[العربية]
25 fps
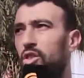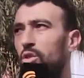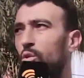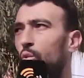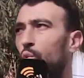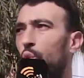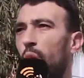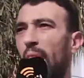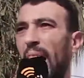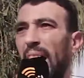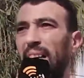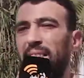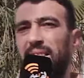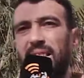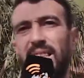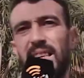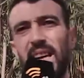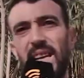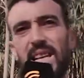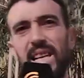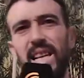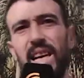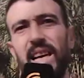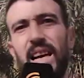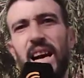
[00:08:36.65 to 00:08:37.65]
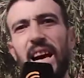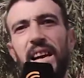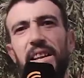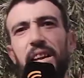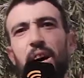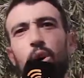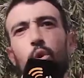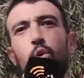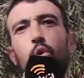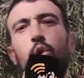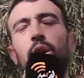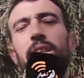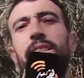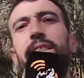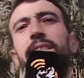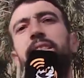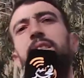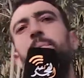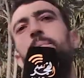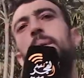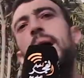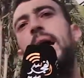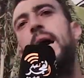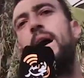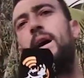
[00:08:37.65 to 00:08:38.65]
واحد واحد قال لك انا هو
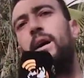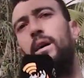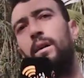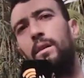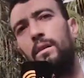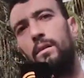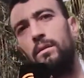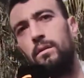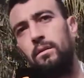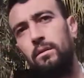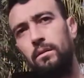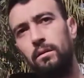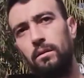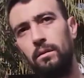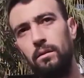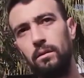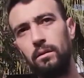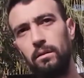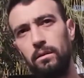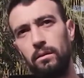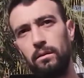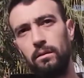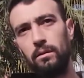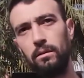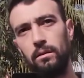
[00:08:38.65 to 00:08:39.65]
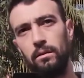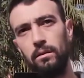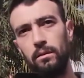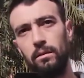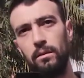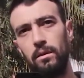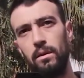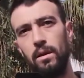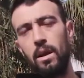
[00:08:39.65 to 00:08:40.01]
السبع كيتباع